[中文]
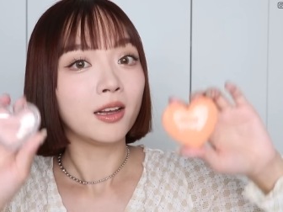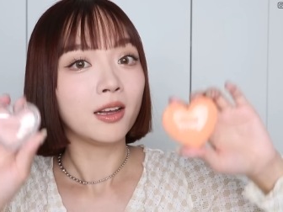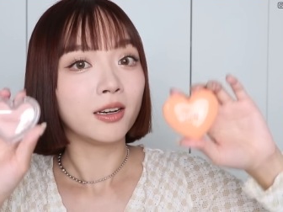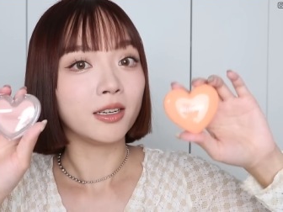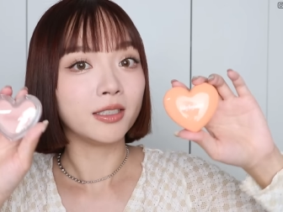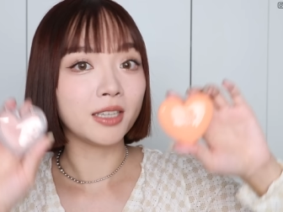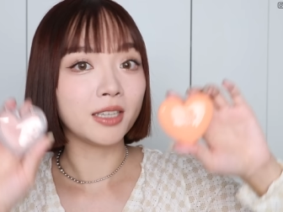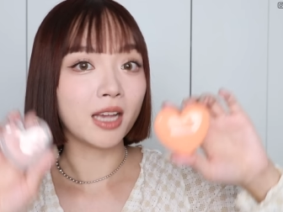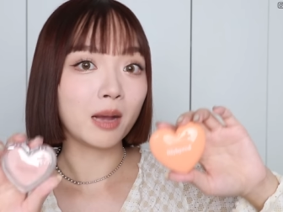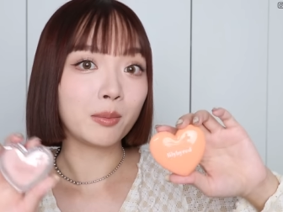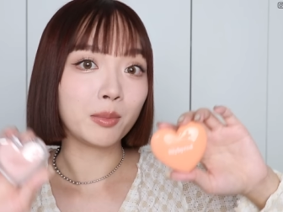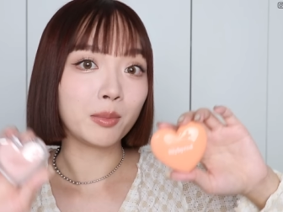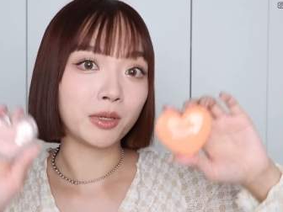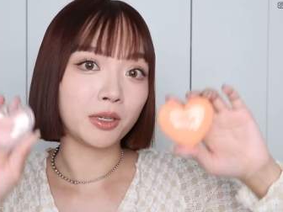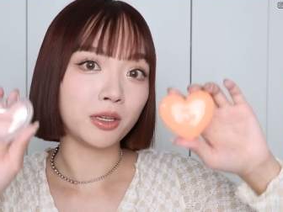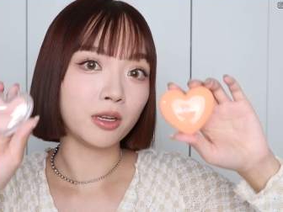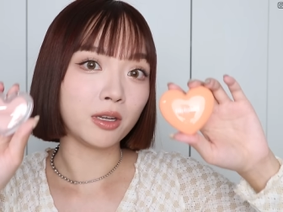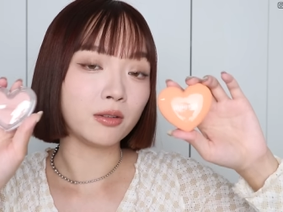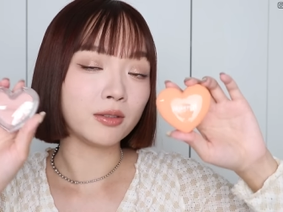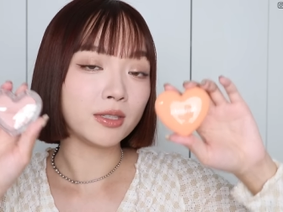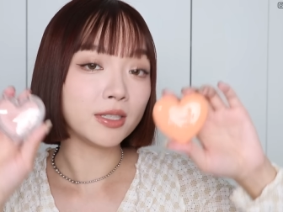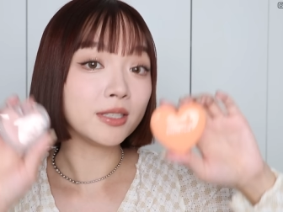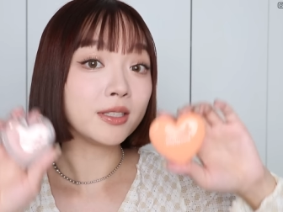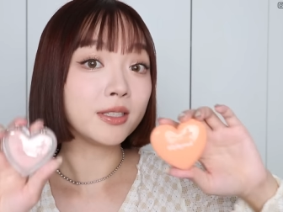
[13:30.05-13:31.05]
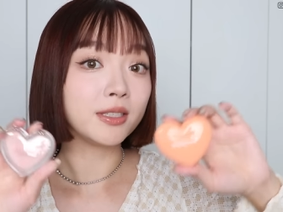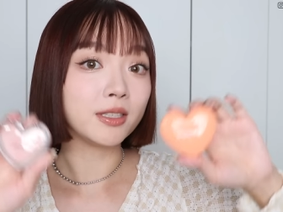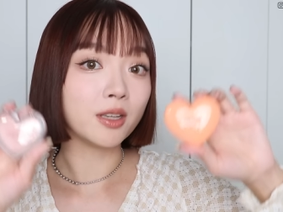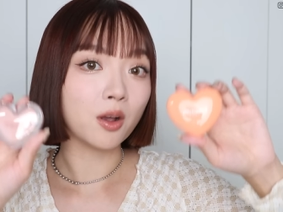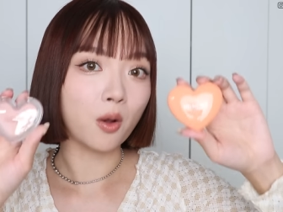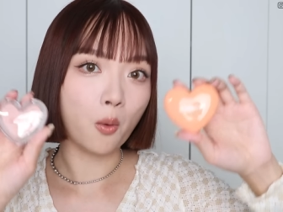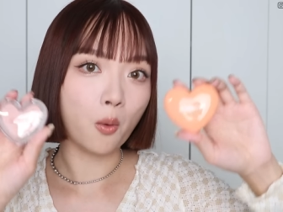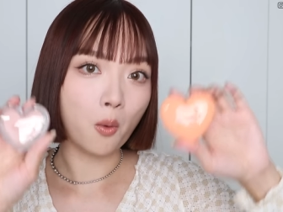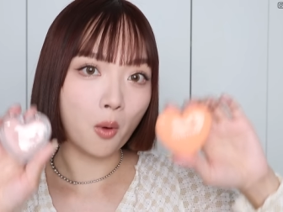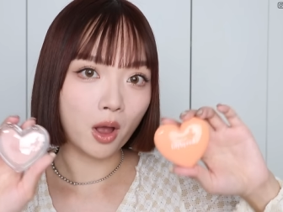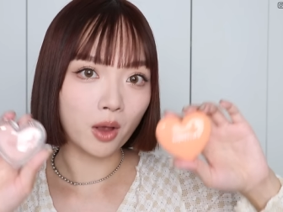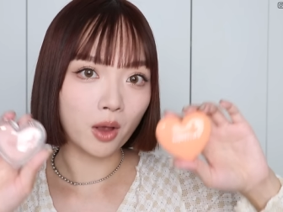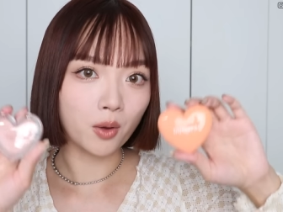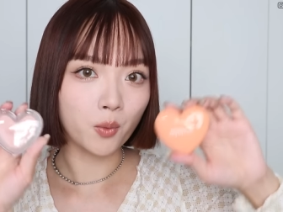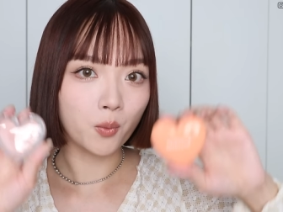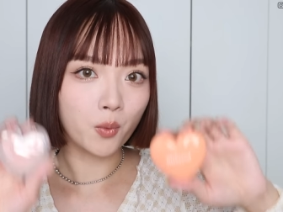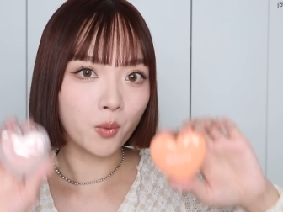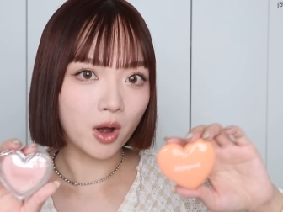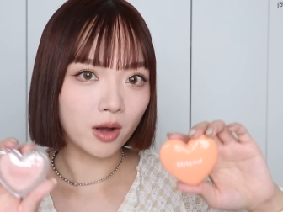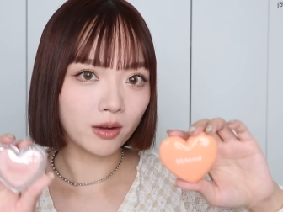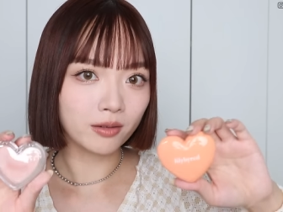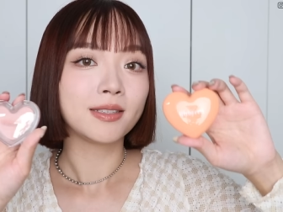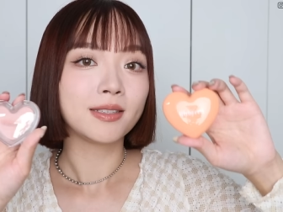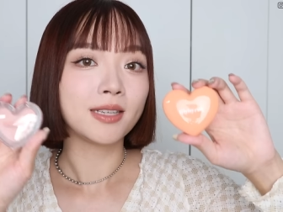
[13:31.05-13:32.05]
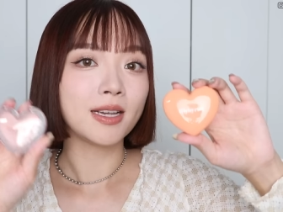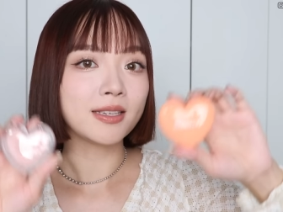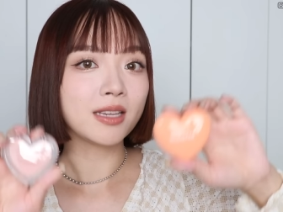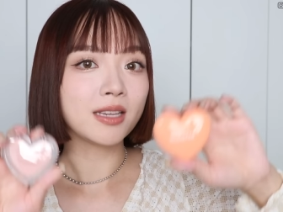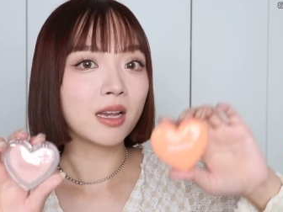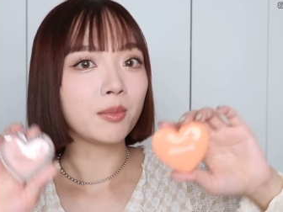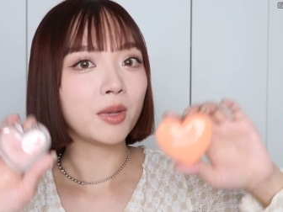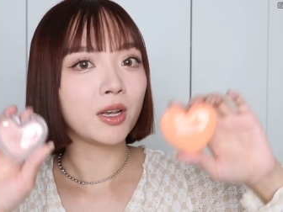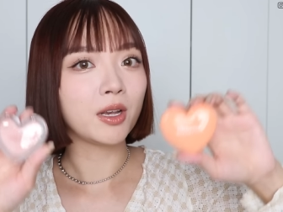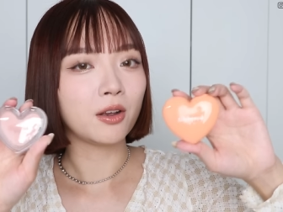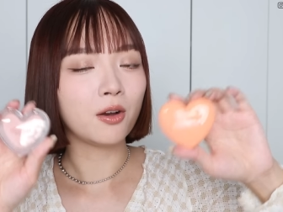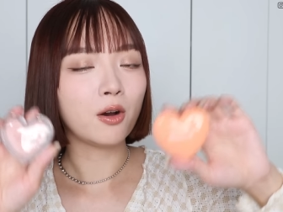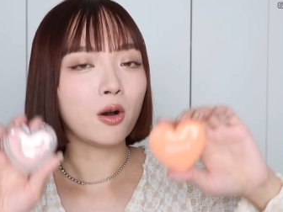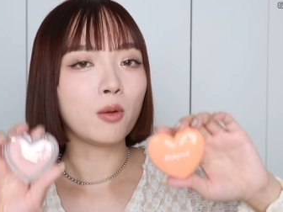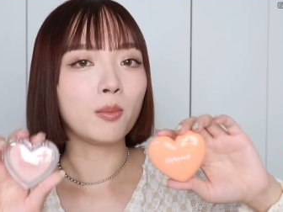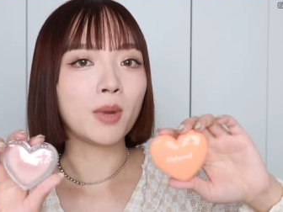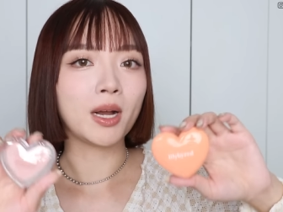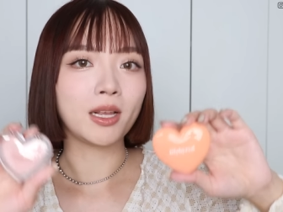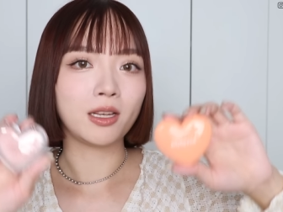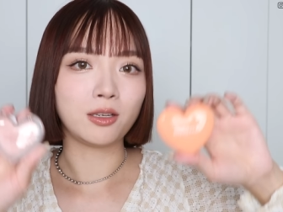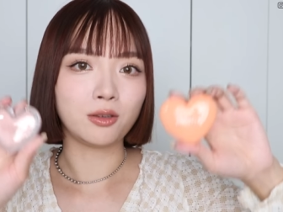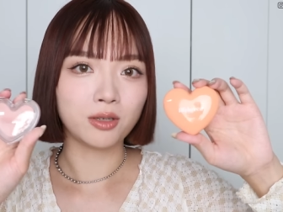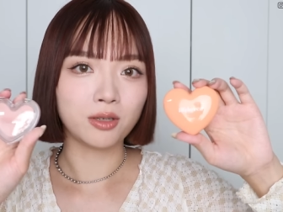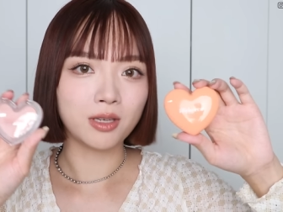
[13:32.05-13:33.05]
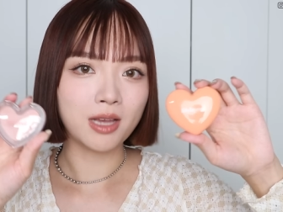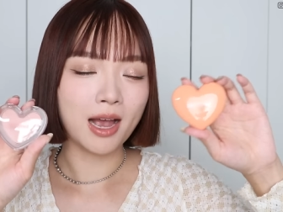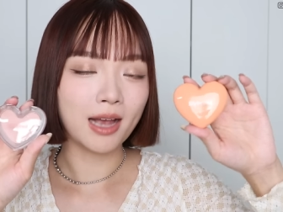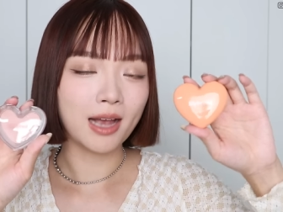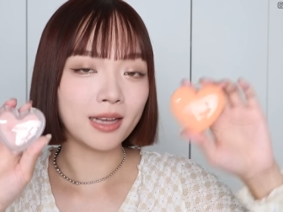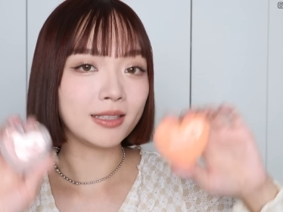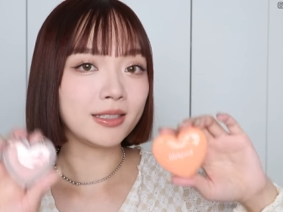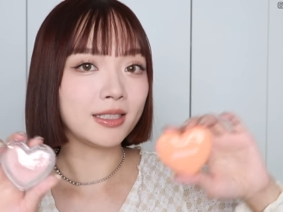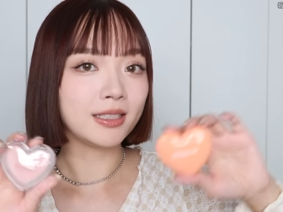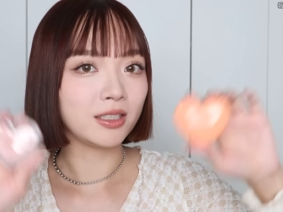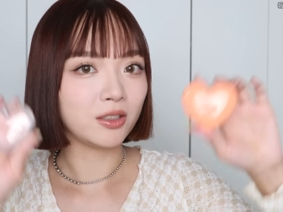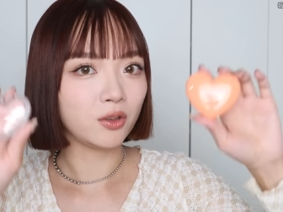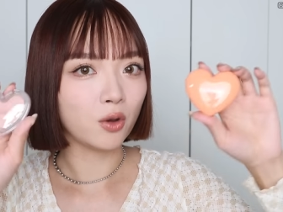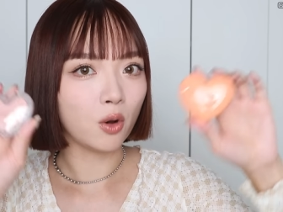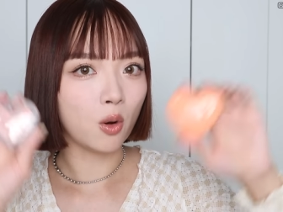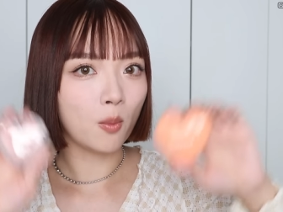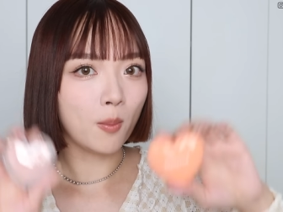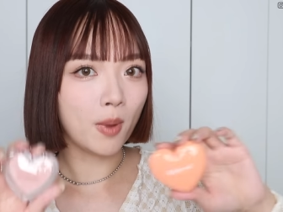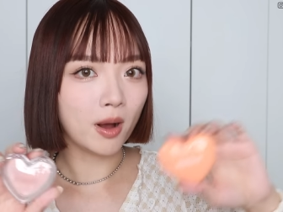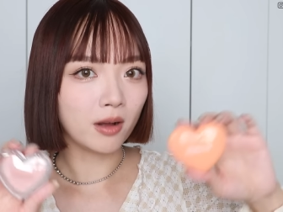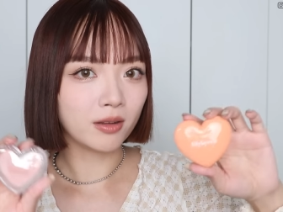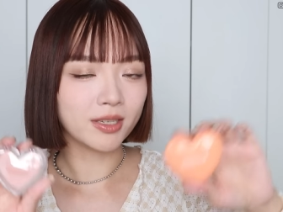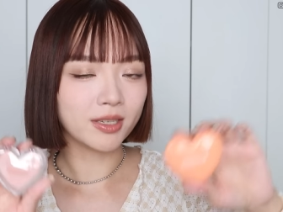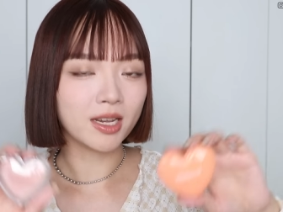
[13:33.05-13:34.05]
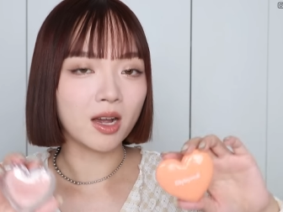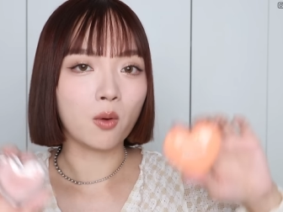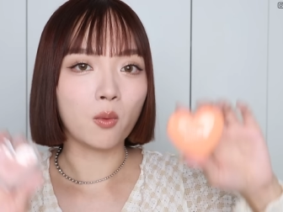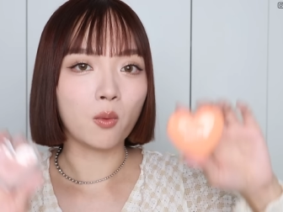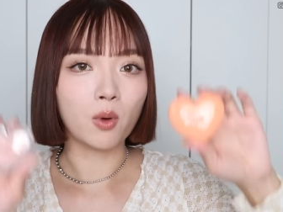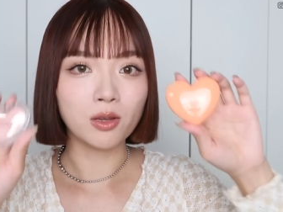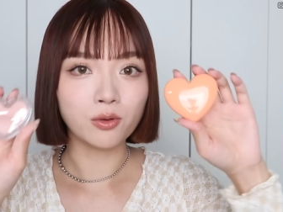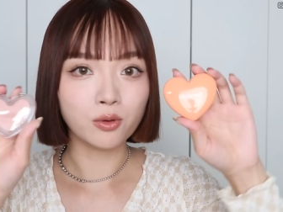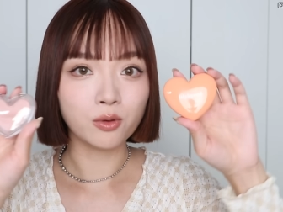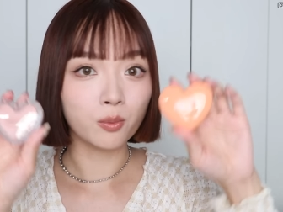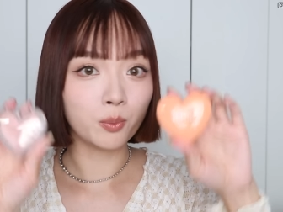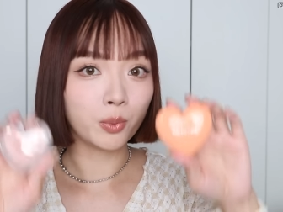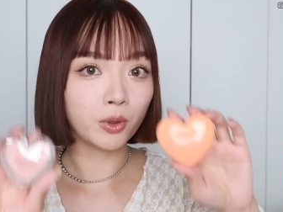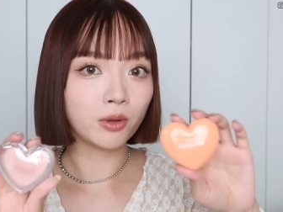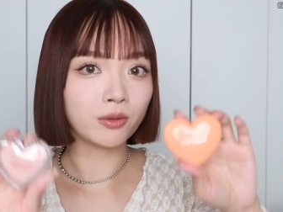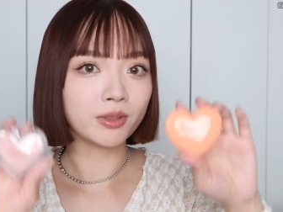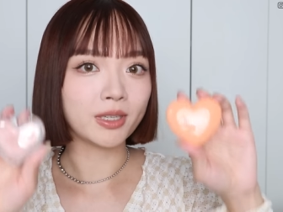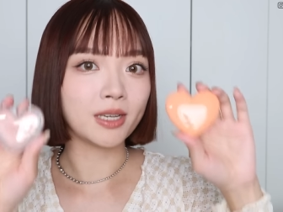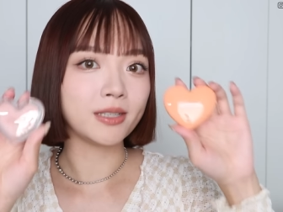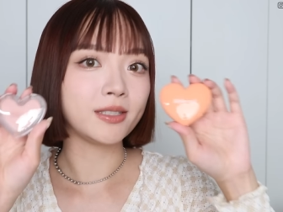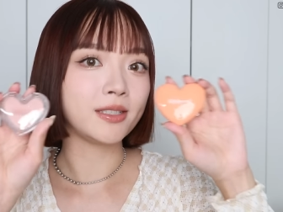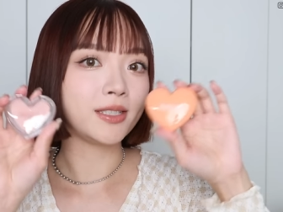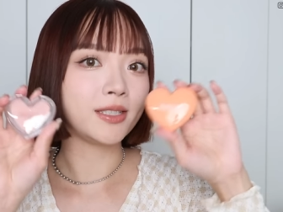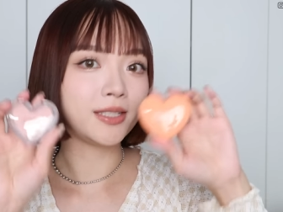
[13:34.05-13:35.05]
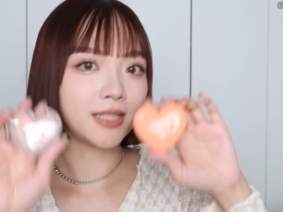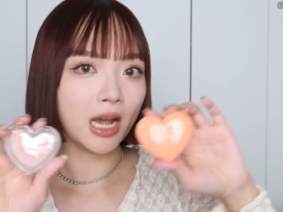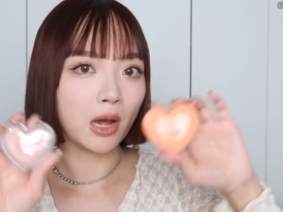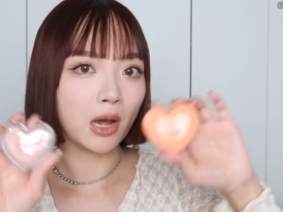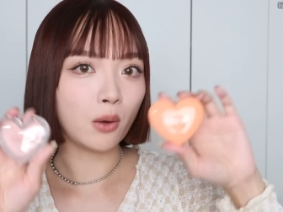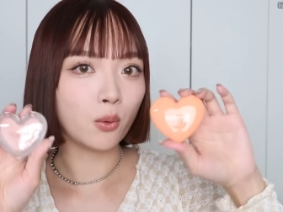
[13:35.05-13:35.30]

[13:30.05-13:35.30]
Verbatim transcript: 而且他们也有自己的官网，在上面购买的就是安心有保障，完全不用担心假